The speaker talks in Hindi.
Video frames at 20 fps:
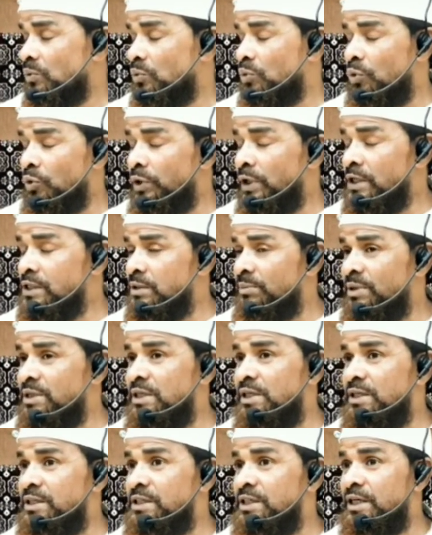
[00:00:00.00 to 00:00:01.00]
तो ये समझ
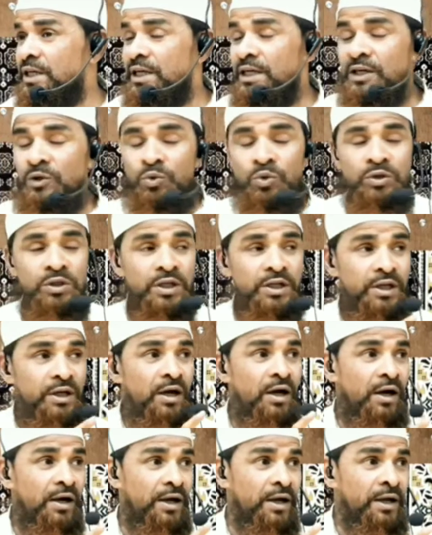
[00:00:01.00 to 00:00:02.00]
लीजिए कि ये जो
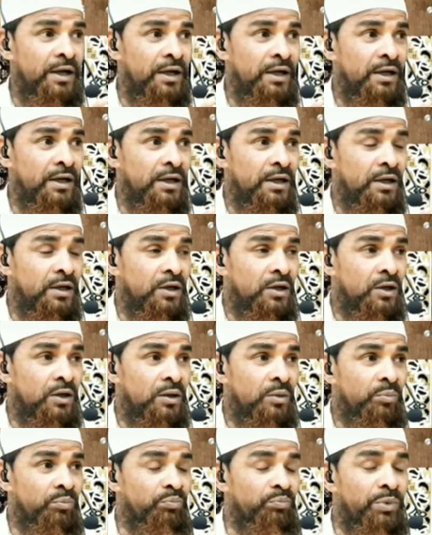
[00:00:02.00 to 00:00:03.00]
तरीक़ा है
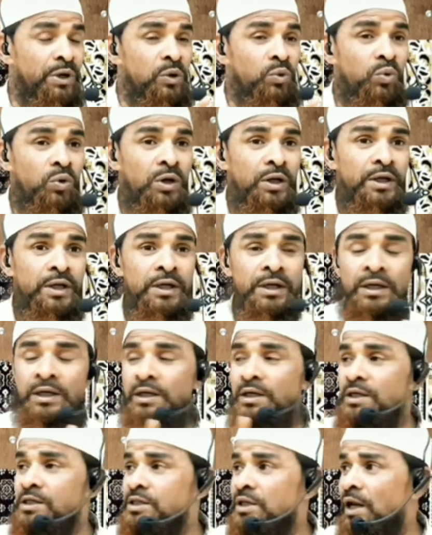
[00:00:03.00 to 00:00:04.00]
बिल्कुल ही
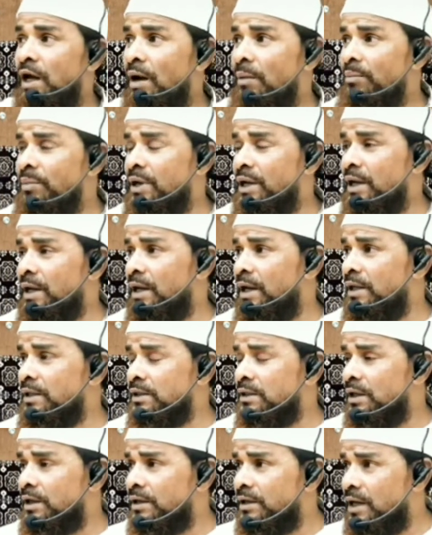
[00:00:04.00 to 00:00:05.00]
इस्लाम के
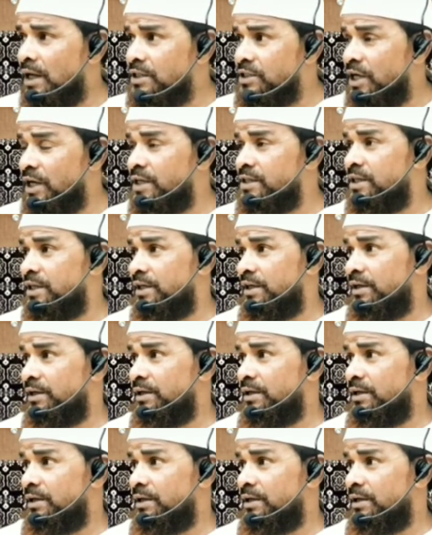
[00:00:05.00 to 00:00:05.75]
अंदर नाजायज़ है